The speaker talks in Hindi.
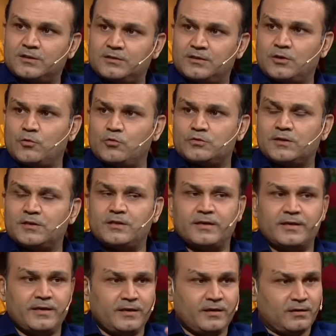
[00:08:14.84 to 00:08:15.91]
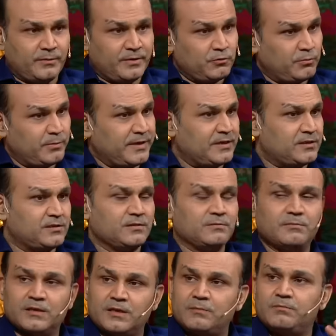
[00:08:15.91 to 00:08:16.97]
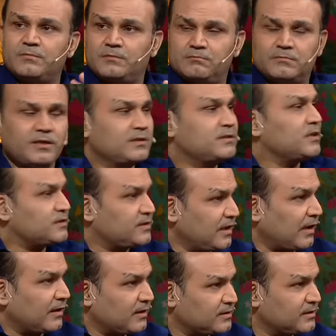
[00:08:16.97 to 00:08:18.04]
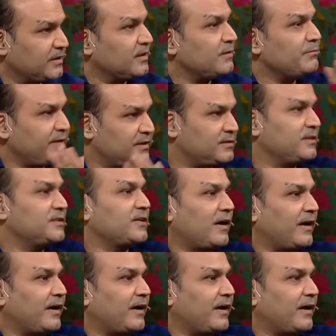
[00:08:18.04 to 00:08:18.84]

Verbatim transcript: था इतना गुस्सा था कि हमें वो मैच मतलब इज्जत से हारना चाहिए था हम हम्म। बेजती से